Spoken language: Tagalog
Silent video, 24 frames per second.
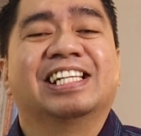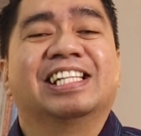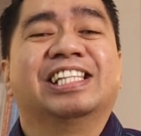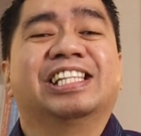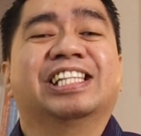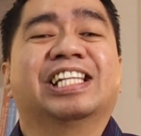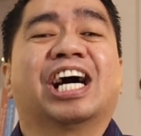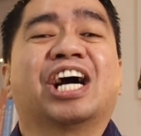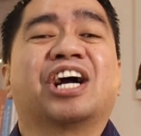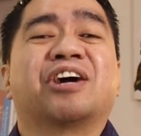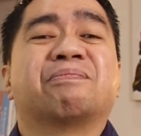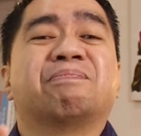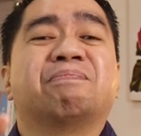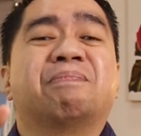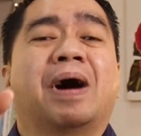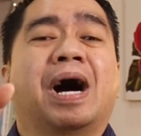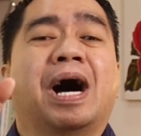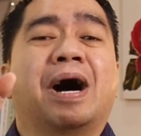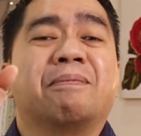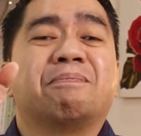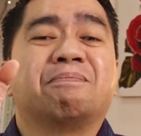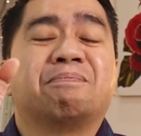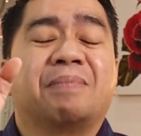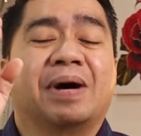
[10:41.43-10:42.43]

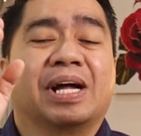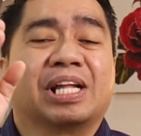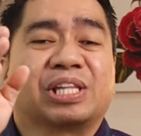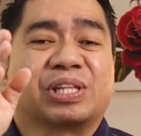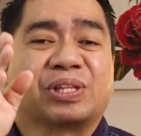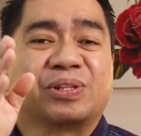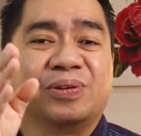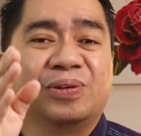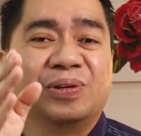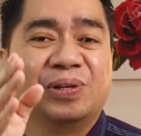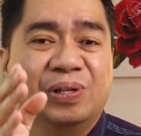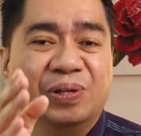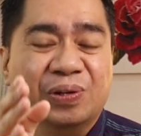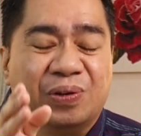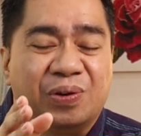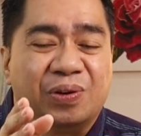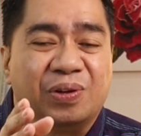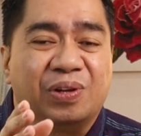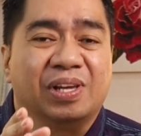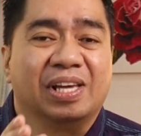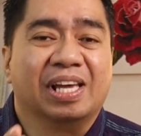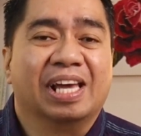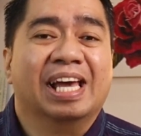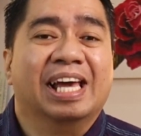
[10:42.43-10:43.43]

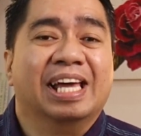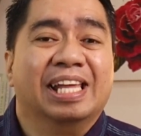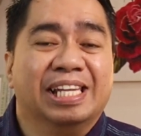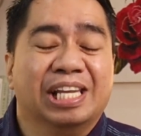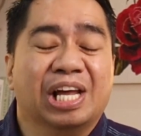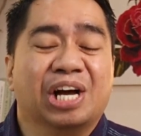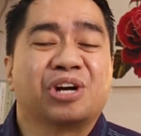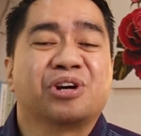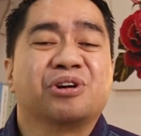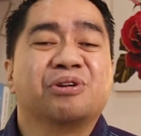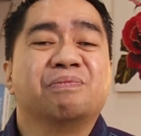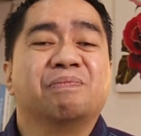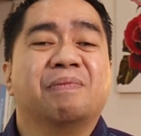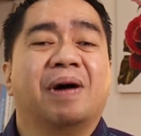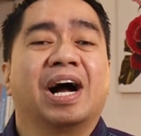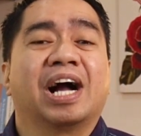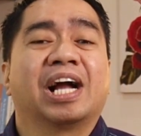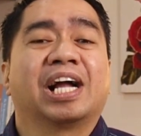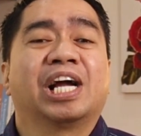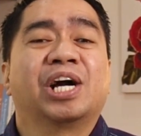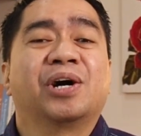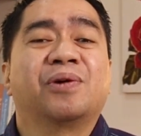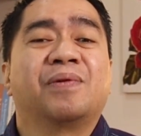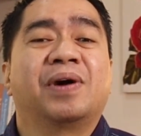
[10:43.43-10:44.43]
nagpapatuloy na
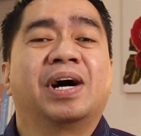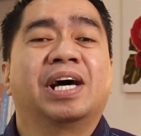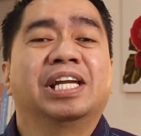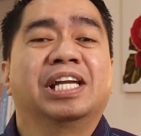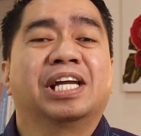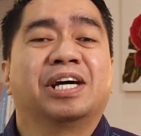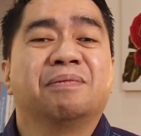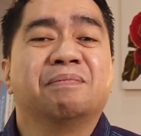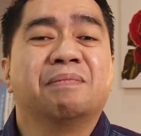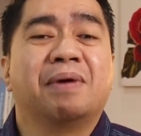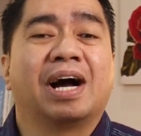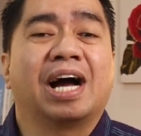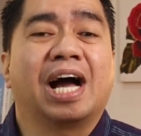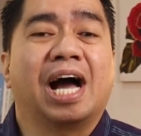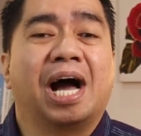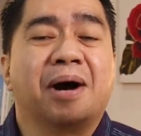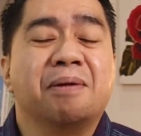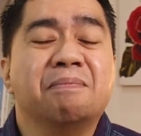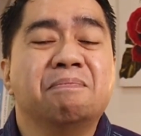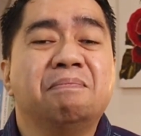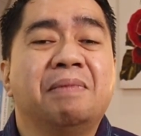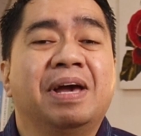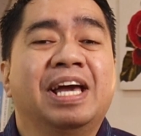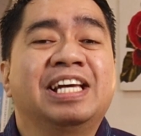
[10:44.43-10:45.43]
gumagawa ng mga
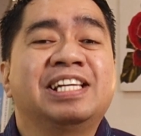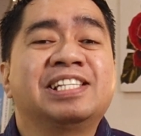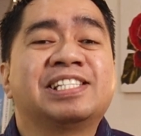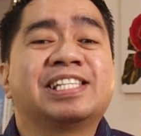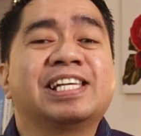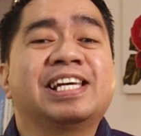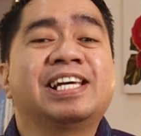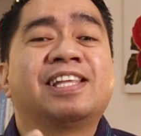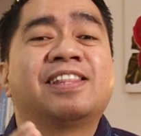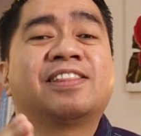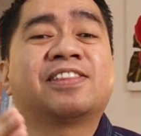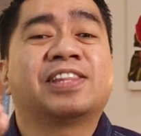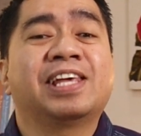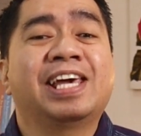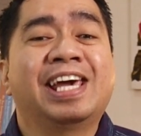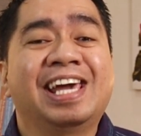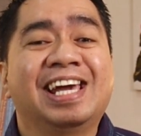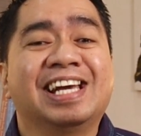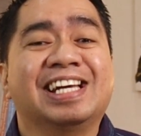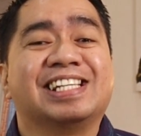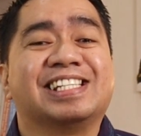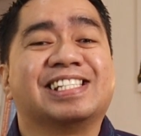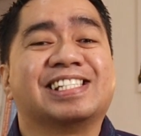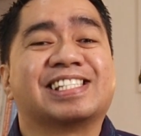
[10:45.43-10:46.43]
amazing
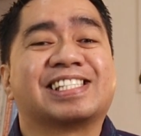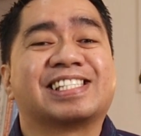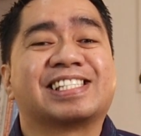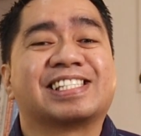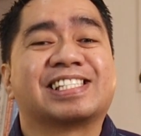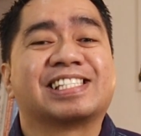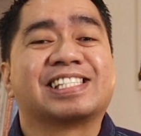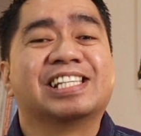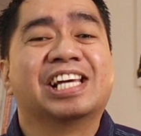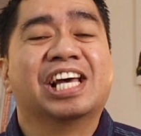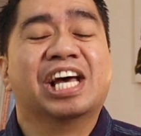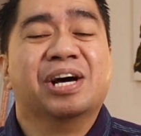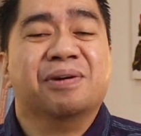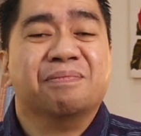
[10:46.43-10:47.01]
things,